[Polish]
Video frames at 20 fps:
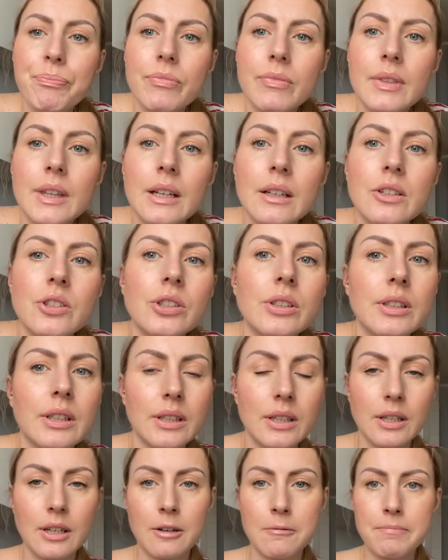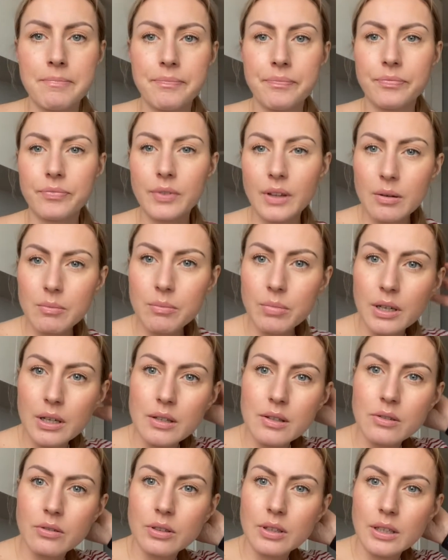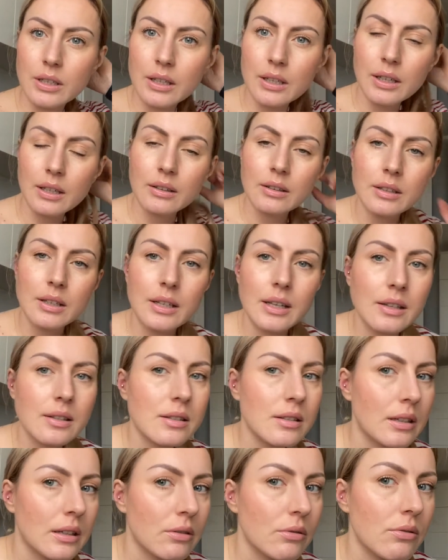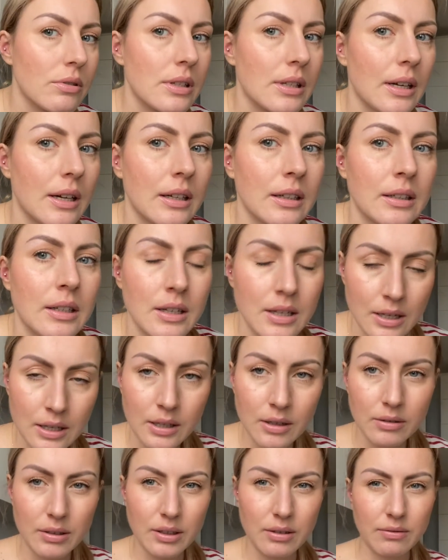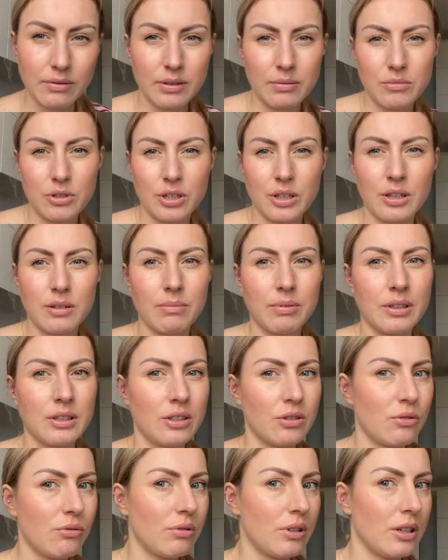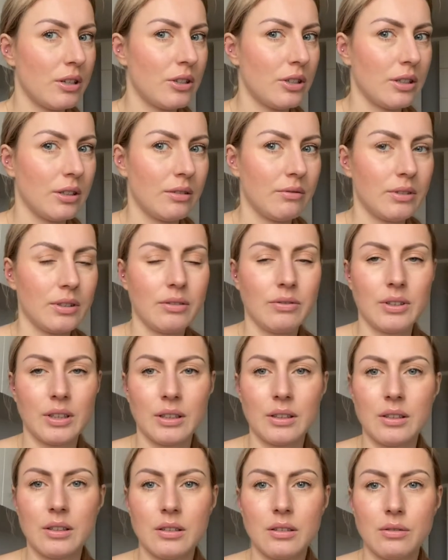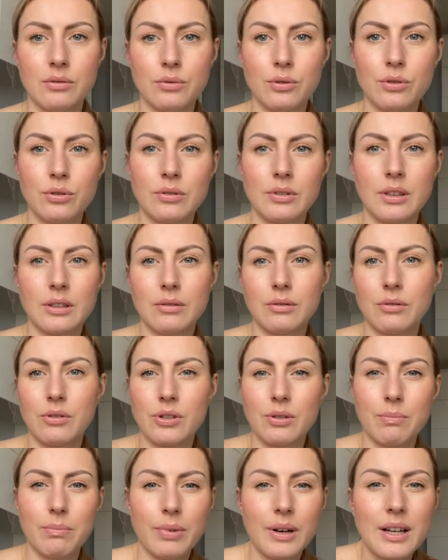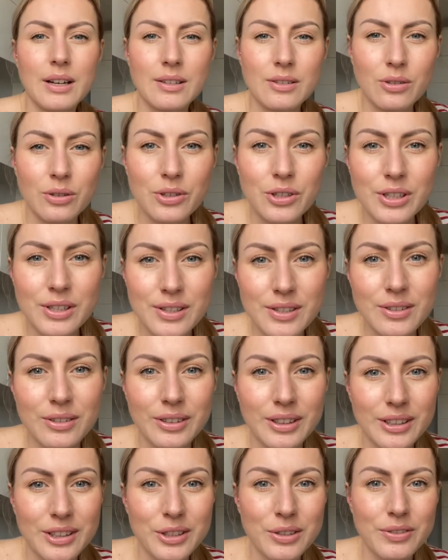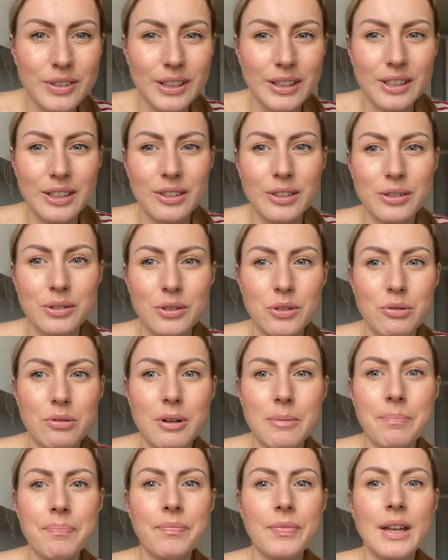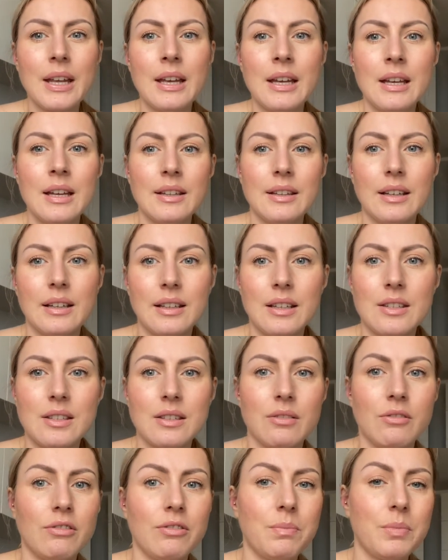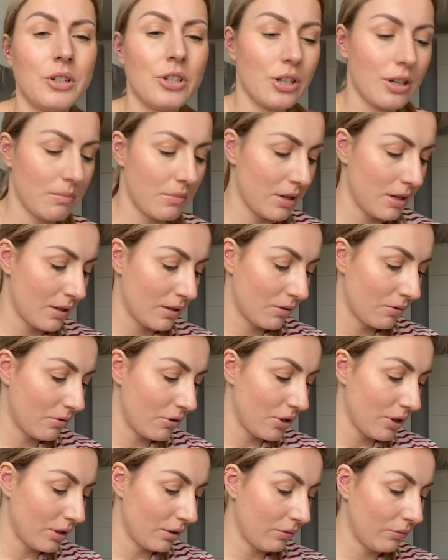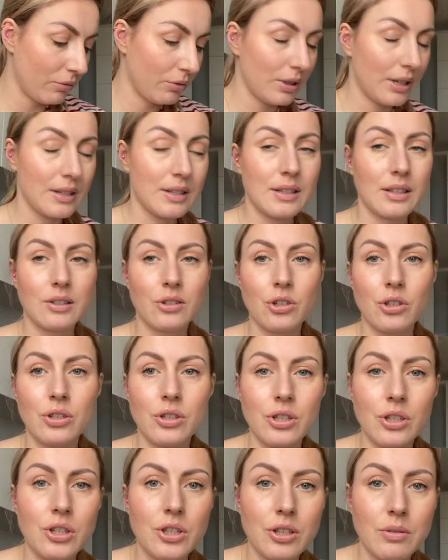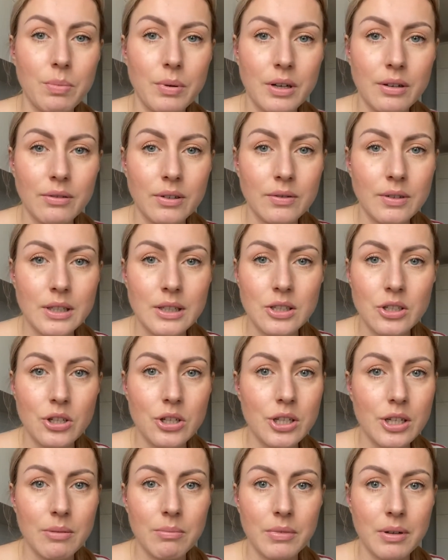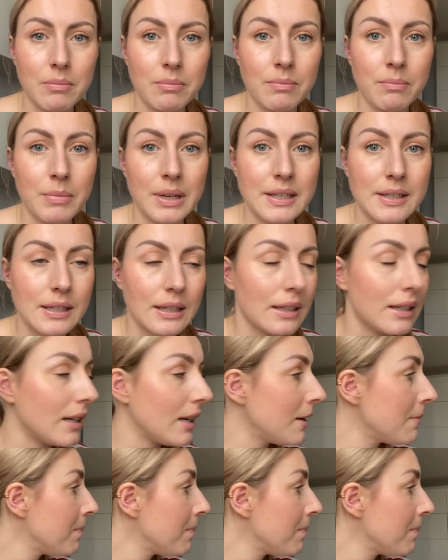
Także takie bardzo delikatne, jasne usta. Powiem Wam, że chyba nie czuję się nawet w takich już, a kurczę, bardzo często kiedyś w takich chodziłam. Tak, jestem w piżamie, jest godzina 12.30 prawie, więc dzisiaj mam masakrę.